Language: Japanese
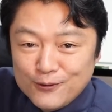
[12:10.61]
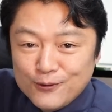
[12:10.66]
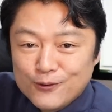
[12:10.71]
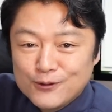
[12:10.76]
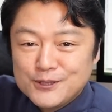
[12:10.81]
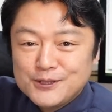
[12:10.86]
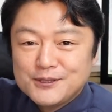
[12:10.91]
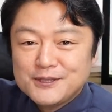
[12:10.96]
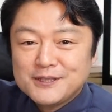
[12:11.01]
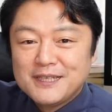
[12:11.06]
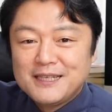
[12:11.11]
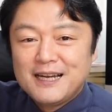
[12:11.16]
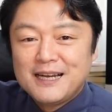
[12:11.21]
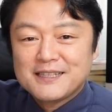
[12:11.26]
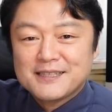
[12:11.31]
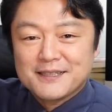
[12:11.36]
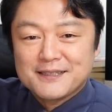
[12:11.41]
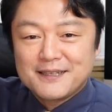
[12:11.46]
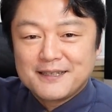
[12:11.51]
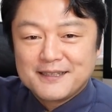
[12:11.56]
押し付けられ
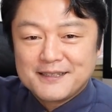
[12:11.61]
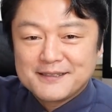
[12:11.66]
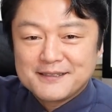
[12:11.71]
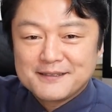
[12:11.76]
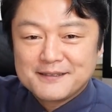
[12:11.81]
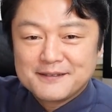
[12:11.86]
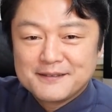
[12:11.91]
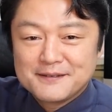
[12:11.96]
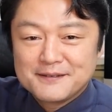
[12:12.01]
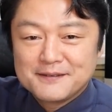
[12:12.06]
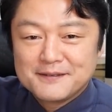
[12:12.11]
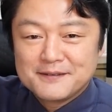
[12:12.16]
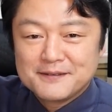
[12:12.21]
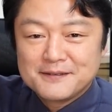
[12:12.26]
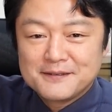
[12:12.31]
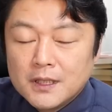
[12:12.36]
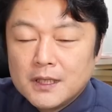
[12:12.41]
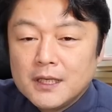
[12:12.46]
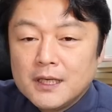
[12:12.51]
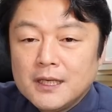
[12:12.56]
ちゃったんです。
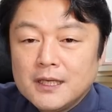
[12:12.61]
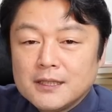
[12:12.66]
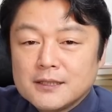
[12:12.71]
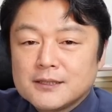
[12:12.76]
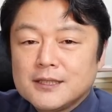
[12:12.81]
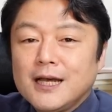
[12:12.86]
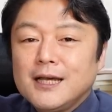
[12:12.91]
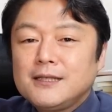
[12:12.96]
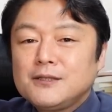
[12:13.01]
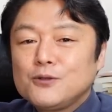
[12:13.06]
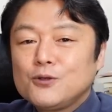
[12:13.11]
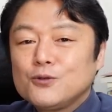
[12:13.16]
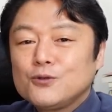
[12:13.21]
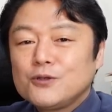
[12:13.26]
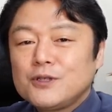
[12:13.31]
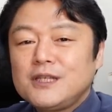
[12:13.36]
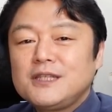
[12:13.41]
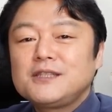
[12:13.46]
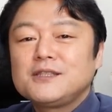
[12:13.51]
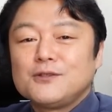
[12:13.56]
才蔵の
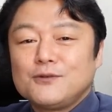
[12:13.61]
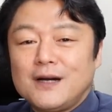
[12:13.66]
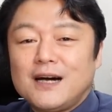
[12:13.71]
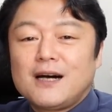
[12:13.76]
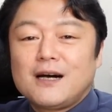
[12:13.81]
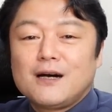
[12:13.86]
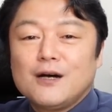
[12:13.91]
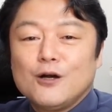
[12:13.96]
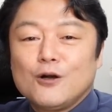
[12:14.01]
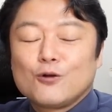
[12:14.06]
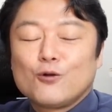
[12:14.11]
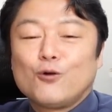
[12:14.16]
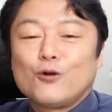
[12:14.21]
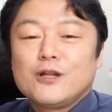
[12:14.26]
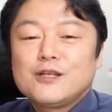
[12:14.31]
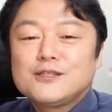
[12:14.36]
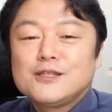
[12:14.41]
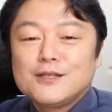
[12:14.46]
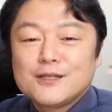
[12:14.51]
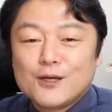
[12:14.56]
記事は、こ
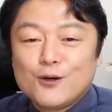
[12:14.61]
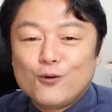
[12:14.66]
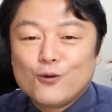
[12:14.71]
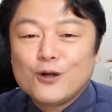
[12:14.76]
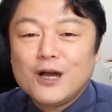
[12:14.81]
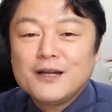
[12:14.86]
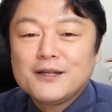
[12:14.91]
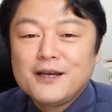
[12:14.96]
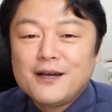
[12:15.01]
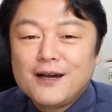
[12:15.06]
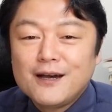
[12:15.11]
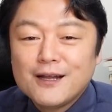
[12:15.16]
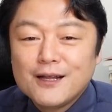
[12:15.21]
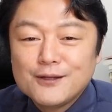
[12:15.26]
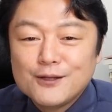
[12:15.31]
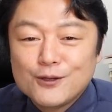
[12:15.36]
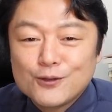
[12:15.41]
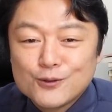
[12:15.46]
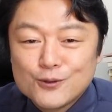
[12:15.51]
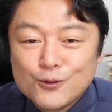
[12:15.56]
れじゃあね、お金払っ
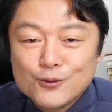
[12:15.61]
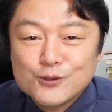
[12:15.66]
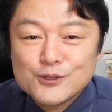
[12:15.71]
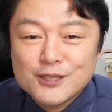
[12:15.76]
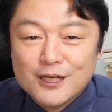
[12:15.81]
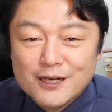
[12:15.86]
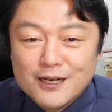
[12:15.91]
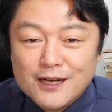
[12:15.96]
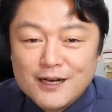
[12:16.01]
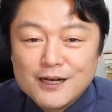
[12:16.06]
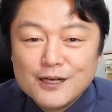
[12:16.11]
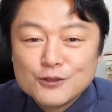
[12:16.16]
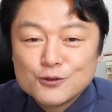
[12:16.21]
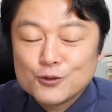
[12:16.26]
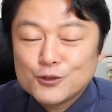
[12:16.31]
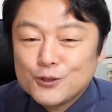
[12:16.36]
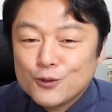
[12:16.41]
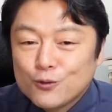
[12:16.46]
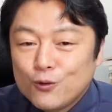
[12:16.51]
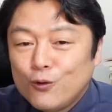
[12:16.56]
てる読者が、そ
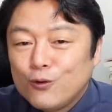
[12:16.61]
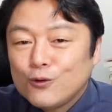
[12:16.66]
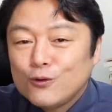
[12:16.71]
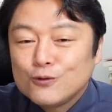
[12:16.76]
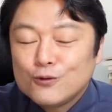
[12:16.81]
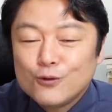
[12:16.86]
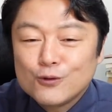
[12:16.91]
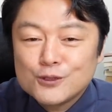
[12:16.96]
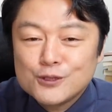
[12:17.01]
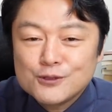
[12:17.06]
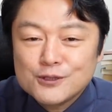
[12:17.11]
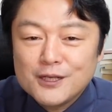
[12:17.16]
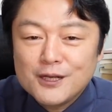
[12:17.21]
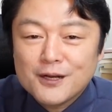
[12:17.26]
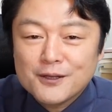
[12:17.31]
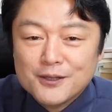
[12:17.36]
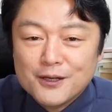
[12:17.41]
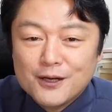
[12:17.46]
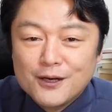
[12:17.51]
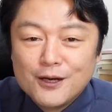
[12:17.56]
して広告を押し付けら
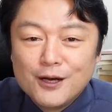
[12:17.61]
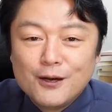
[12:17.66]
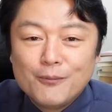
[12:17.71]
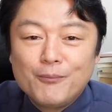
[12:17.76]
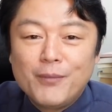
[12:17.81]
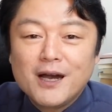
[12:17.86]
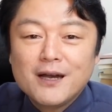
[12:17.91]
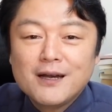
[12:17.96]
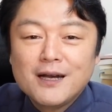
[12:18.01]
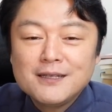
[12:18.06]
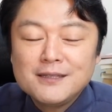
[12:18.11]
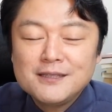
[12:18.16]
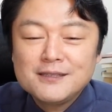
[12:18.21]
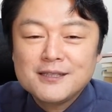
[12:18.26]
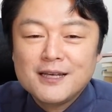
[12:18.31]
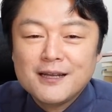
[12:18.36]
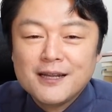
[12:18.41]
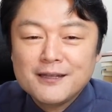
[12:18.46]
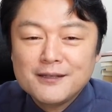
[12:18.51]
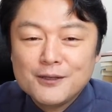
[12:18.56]
れたら、馬鹿に
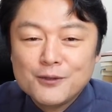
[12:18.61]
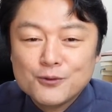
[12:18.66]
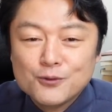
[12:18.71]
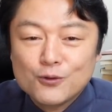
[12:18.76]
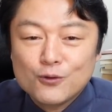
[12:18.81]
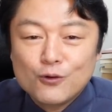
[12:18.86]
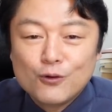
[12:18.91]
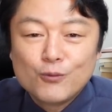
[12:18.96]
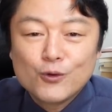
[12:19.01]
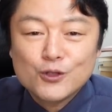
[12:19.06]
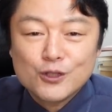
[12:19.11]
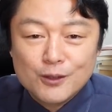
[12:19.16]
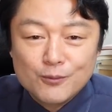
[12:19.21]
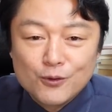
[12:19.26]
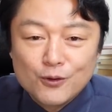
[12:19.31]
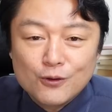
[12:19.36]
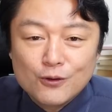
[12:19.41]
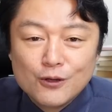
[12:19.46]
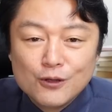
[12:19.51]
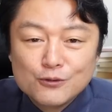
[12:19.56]
されてると思って
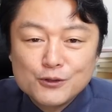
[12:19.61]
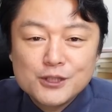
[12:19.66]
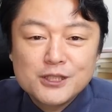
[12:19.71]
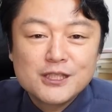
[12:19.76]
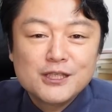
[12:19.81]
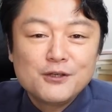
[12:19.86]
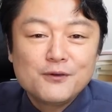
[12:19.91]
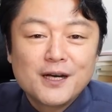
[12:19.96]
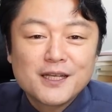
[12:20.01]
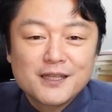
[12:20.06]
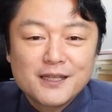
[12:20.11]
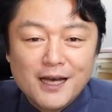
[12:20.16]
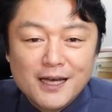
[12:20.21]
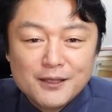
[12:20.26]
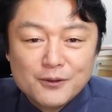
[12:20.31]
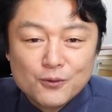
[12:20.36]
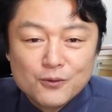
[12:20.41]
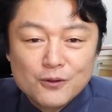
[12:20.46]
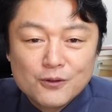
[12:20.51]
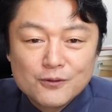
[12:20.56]
も不思議はな
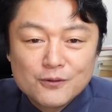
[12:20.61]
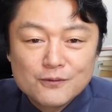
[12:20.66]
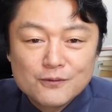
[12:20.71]
いと。